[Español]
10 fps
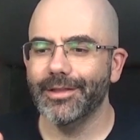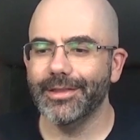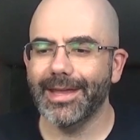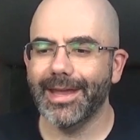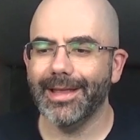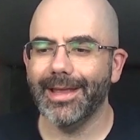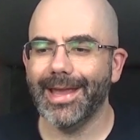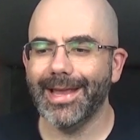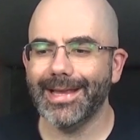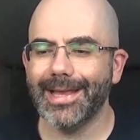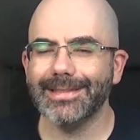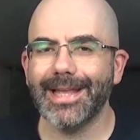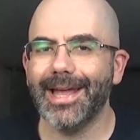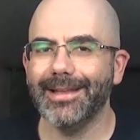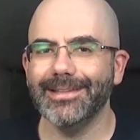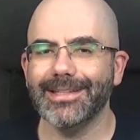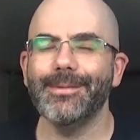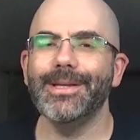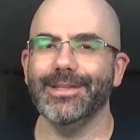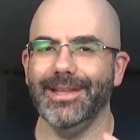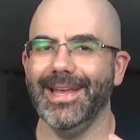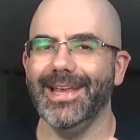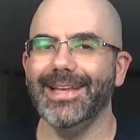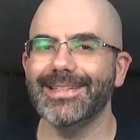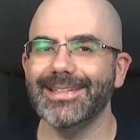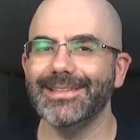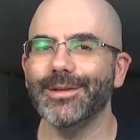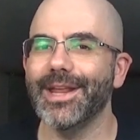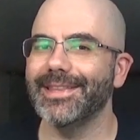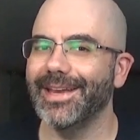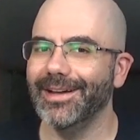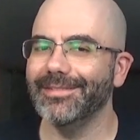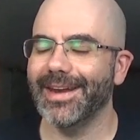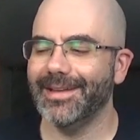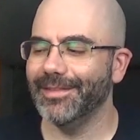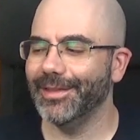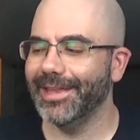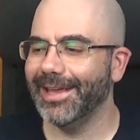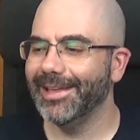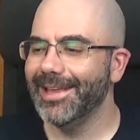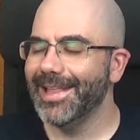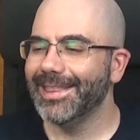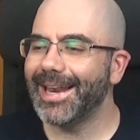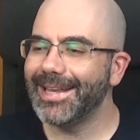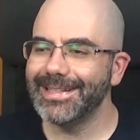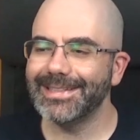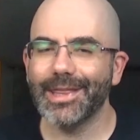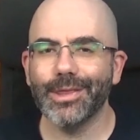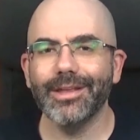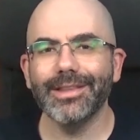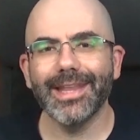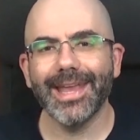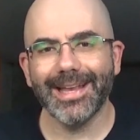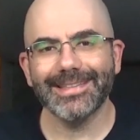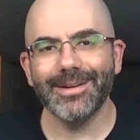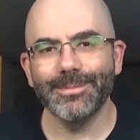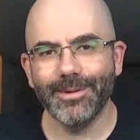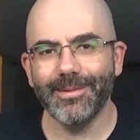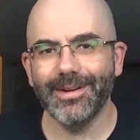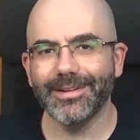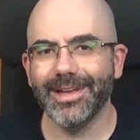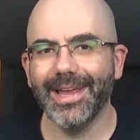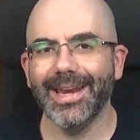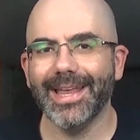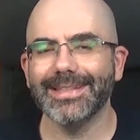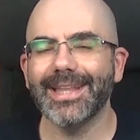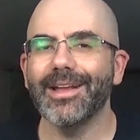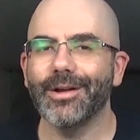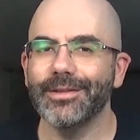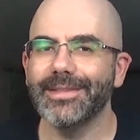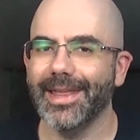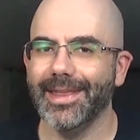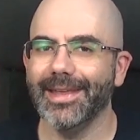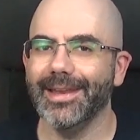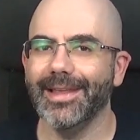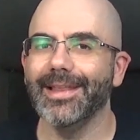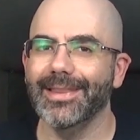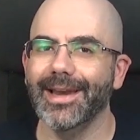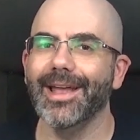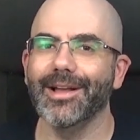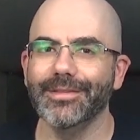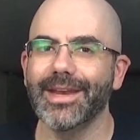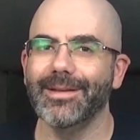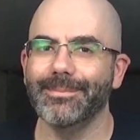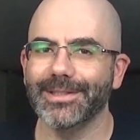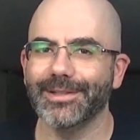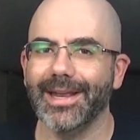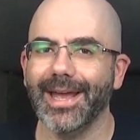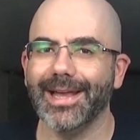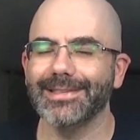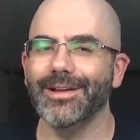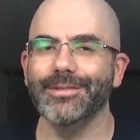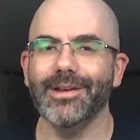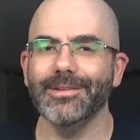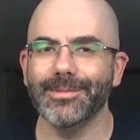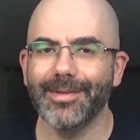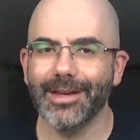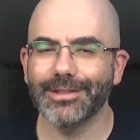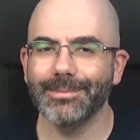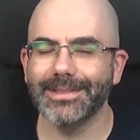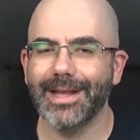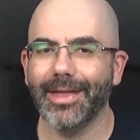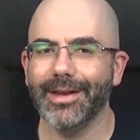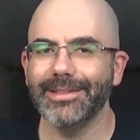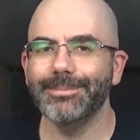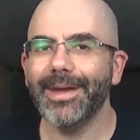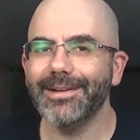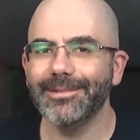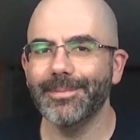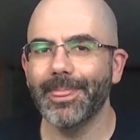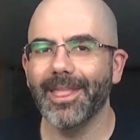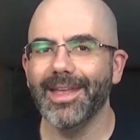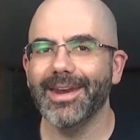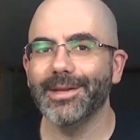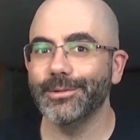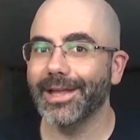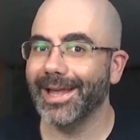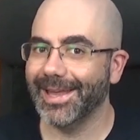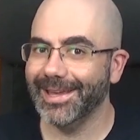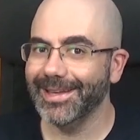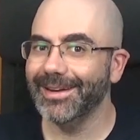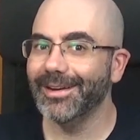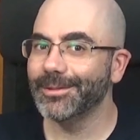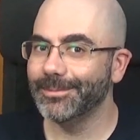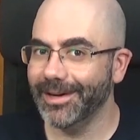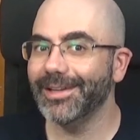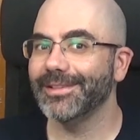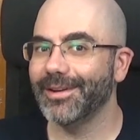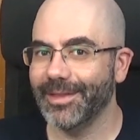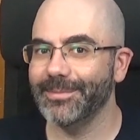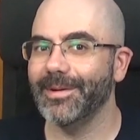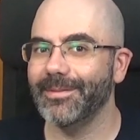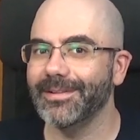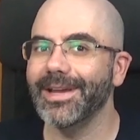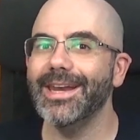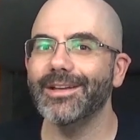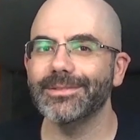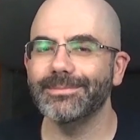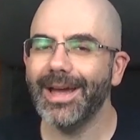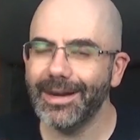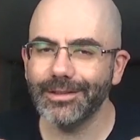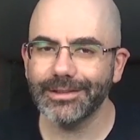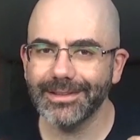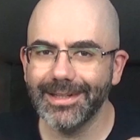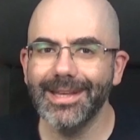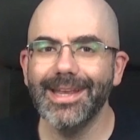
donde eh, está, ya sabéis, eh, esas historias de Lovecraft, donde da la sensación de que es el pueblo el que está en contra de, el que en contra de los personajes, en contra de los investigadores, pero resulta que aquí los buenos son los del pueblo y los malos,